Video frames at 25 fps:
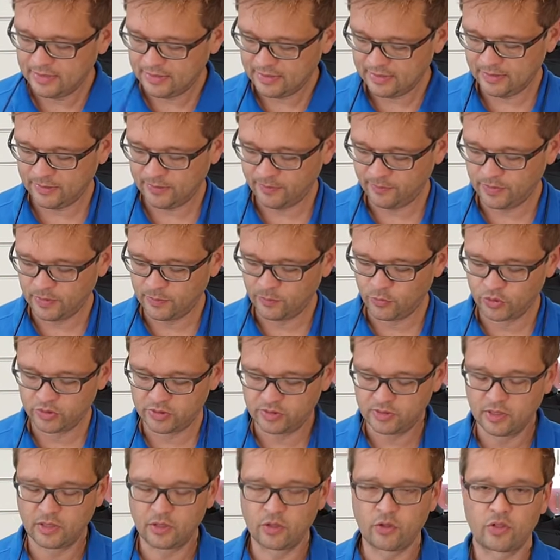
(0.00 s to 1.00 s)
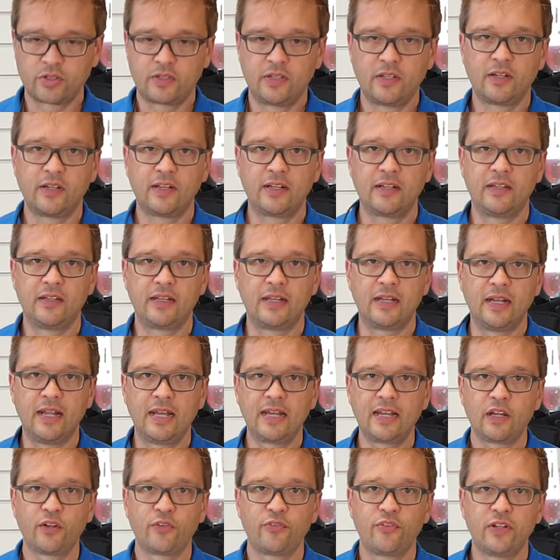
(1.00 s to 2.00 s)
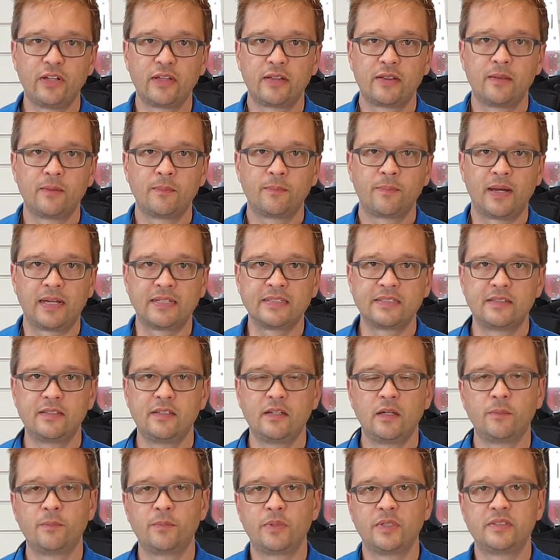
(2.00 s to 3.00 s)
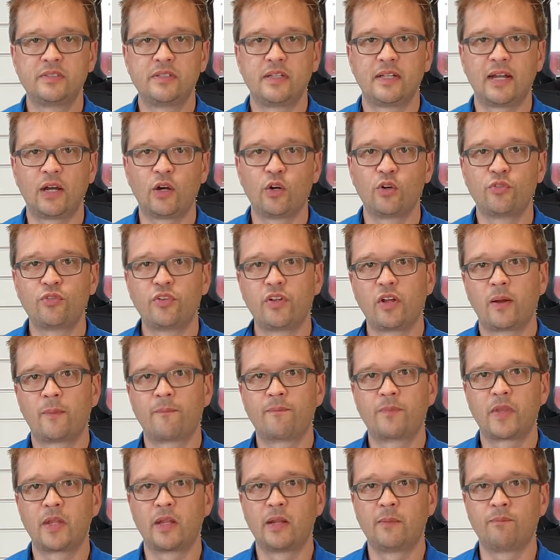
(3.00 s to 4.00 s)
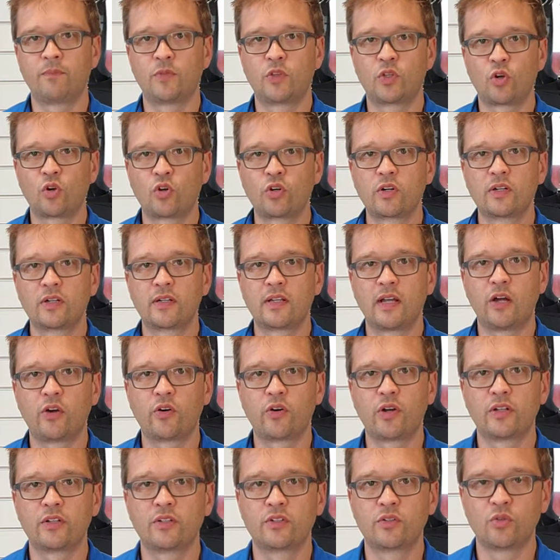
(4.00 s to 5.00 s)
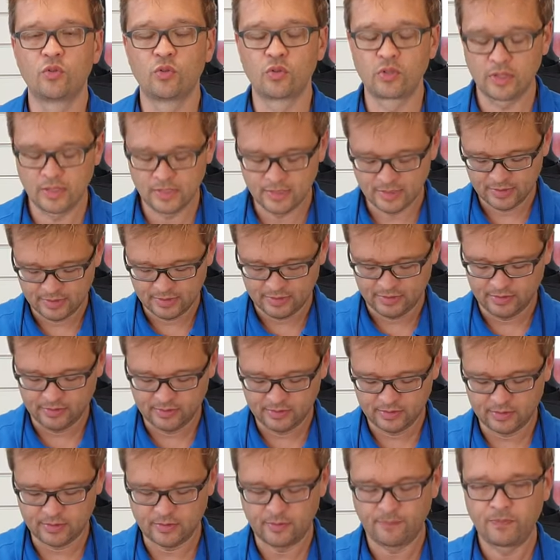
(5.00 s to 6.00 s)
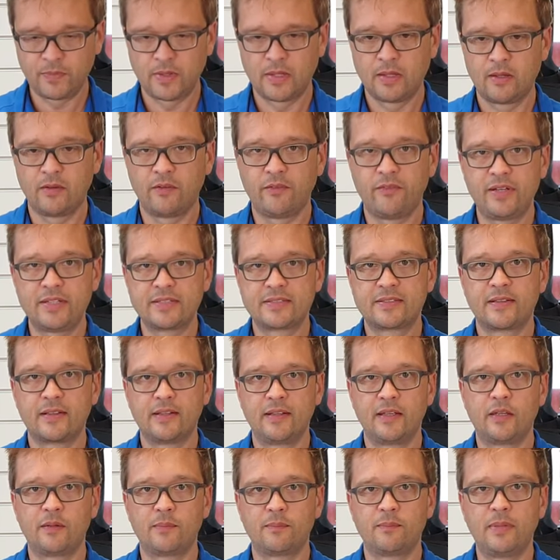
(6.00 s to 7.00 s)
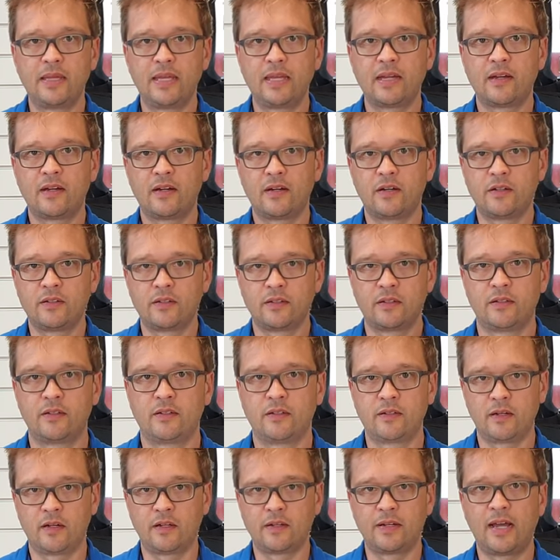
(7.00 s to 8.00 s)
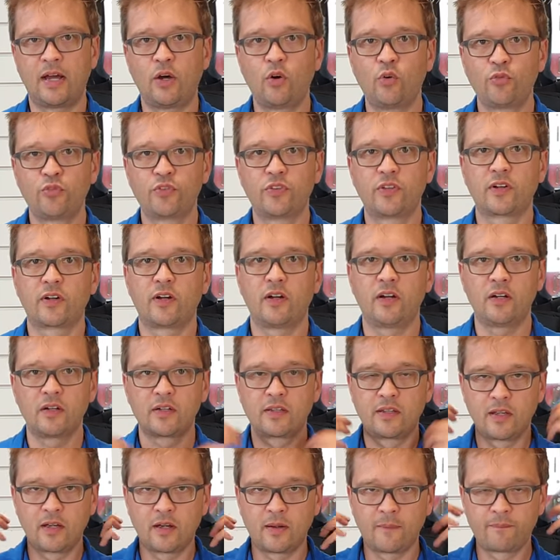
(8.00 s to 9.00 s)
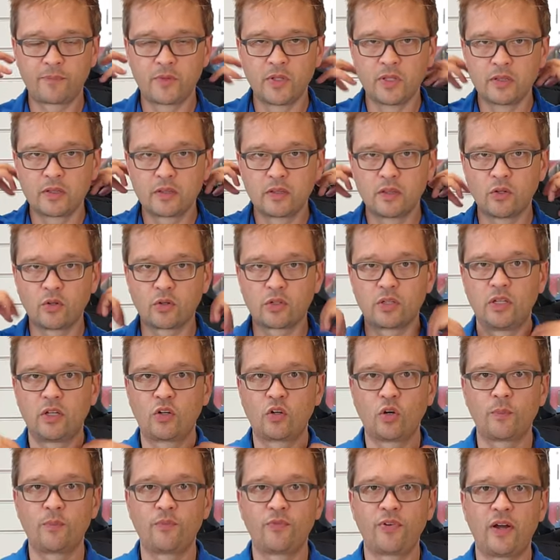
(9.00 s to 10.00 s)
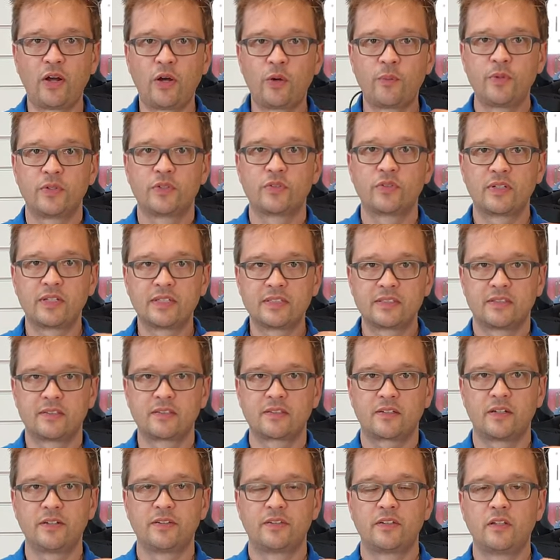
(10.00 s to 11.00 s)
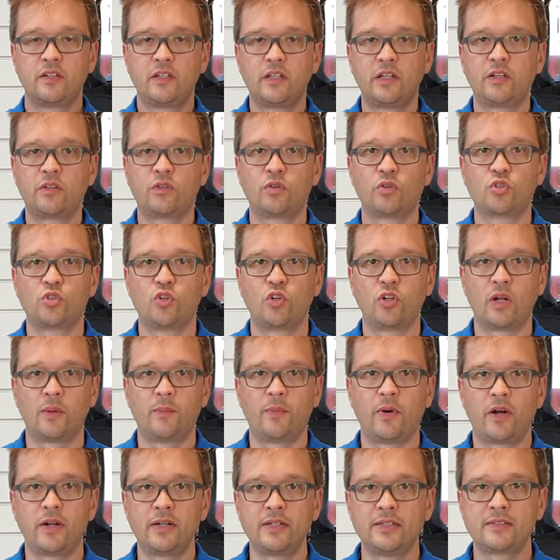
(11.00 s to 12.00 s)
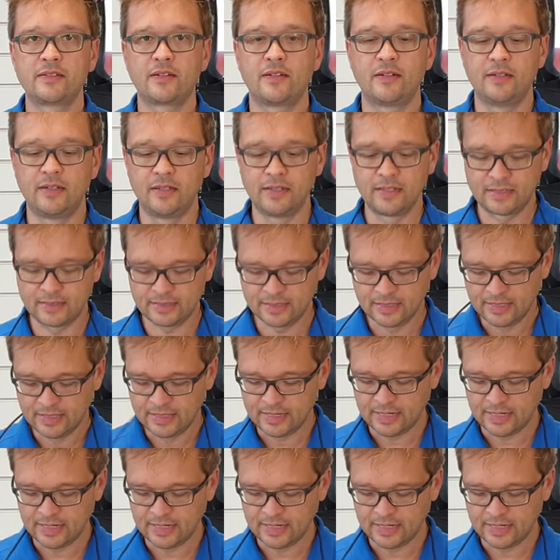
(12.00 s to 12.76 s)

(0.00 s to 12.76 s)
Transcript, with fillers: Ähm, ihr müsst hier noch die richtige Länge finden, passt hier ein bisschen auf, ihr habt einen Trockentauchanzug, hier wesentlich mehr an, an Auftrag, ihr habt hinten noch die Kopfhaube, sodass das Ganze nicht so schön am Hals anliegt.